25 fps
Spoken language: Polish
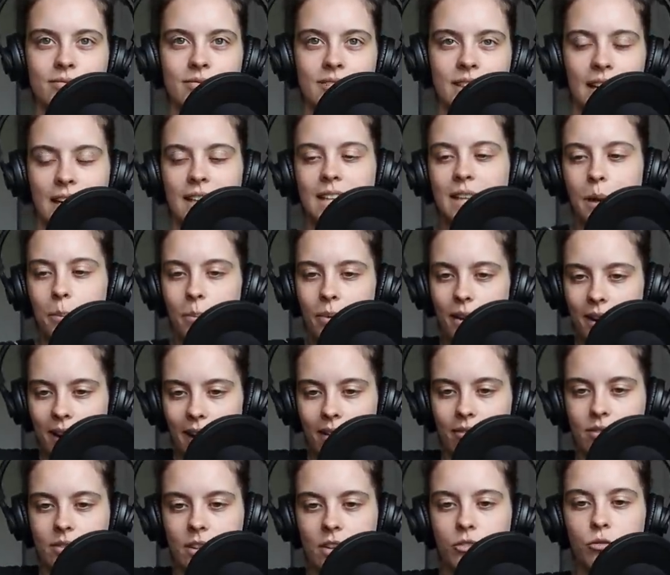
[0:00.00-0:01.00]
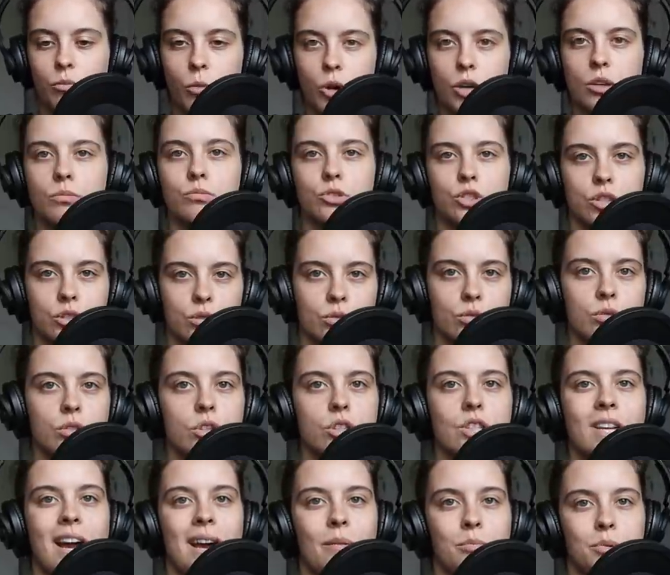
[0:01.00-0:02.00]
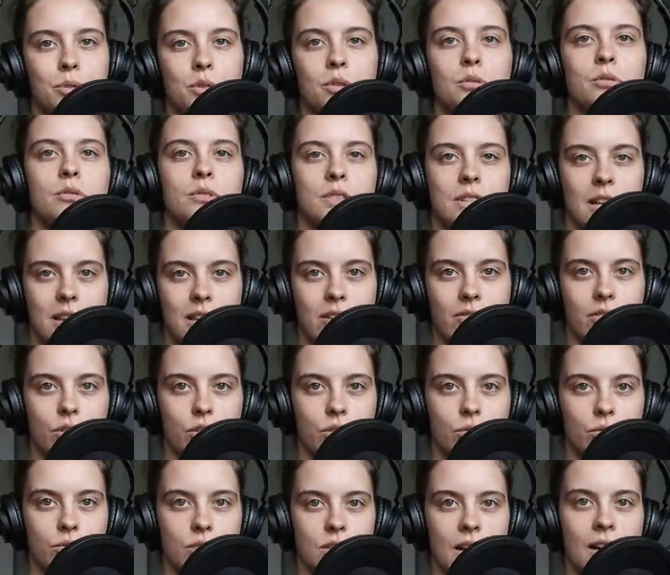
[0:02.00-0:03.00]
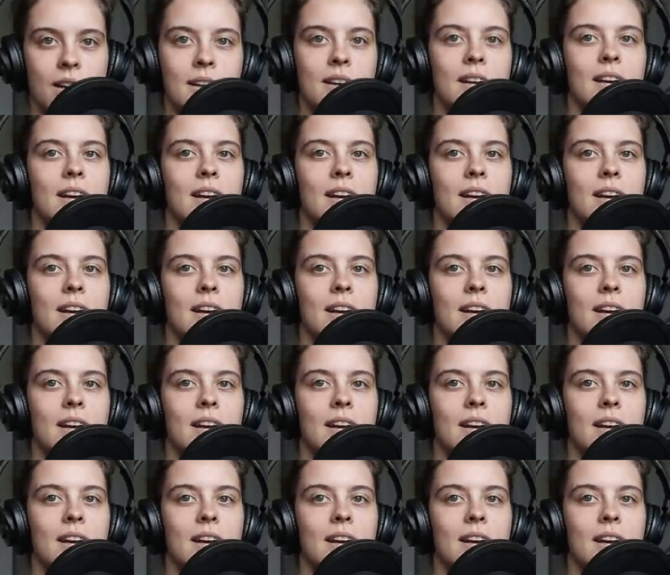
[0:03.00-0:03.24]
Tak naprawdę w moim życiu to się absolutnie nie wyklucza,